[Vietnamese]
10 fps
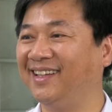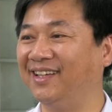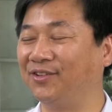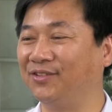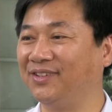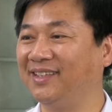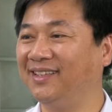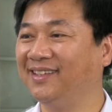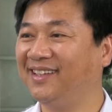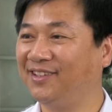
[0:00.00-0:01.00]
thì yếu tố thứ
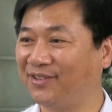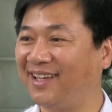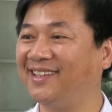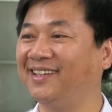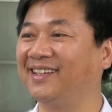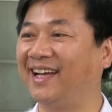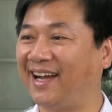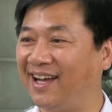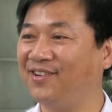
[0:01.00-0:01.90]
tư đương nhiên chúng ta sẽ được giá cao.